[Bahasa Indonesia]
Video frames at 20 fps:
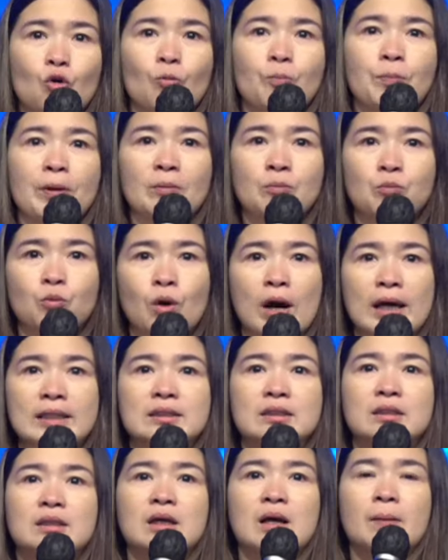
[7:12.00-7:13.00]
kuperbuat
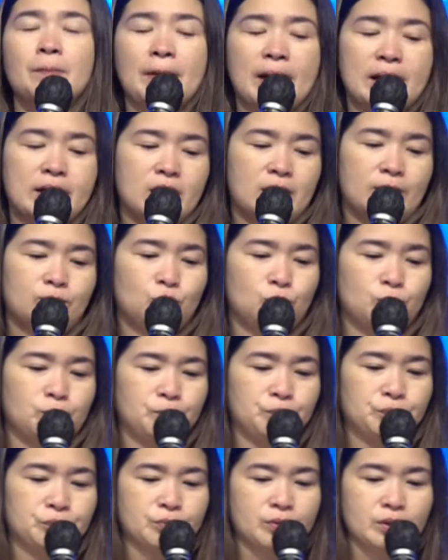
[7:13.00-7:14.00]
kepadamu.
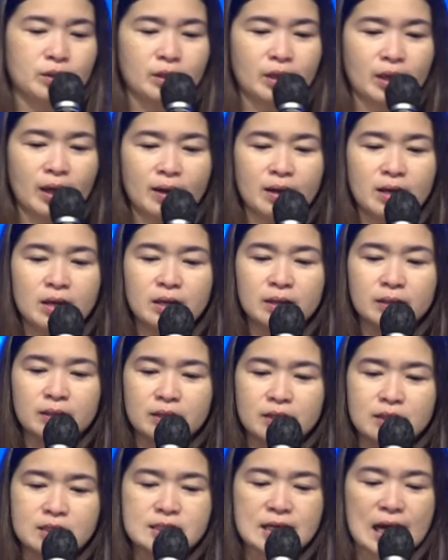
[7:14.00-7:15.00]
Ya.
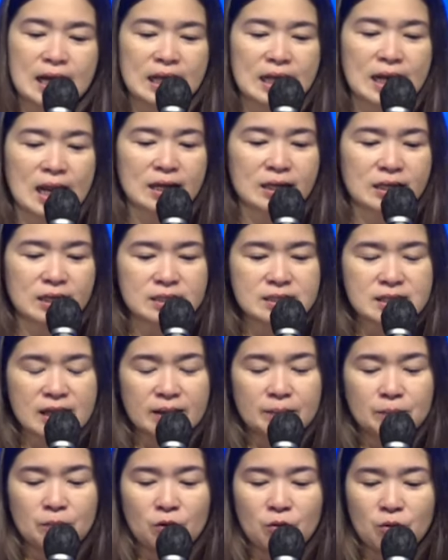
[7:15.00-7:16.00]
Sekali lagi
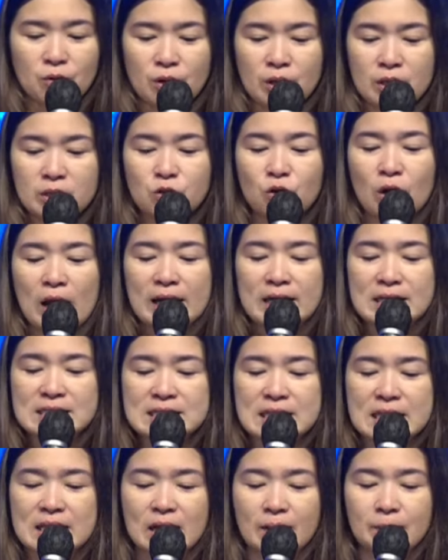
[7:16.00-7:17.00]
saya mau
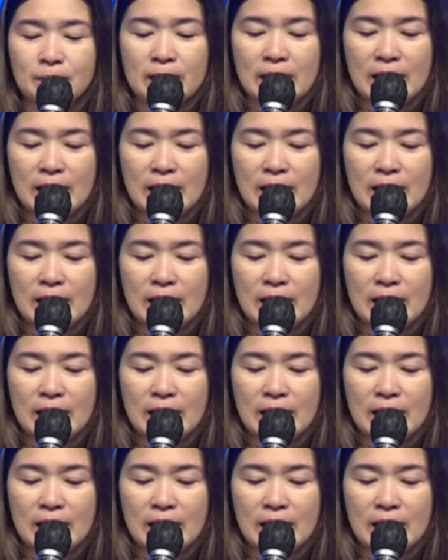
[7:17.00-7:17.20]
Yohanes 13